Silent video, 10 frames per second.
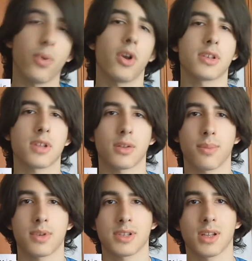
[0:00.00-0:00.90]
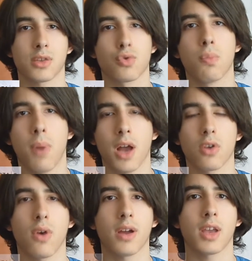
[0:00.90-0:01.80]
poi è stato presentato sul
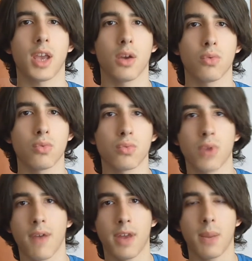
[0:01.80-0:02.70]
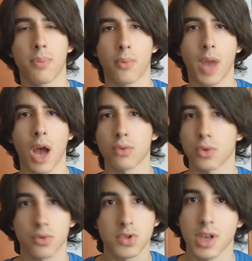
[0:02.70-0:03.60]
palco anche una vera e propria
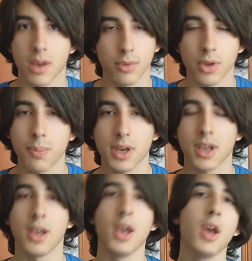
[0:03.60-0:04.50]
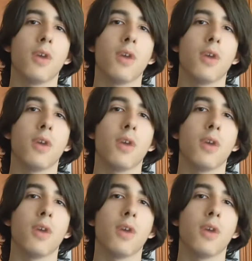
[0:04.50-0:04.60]
auto, non si è capito il perché,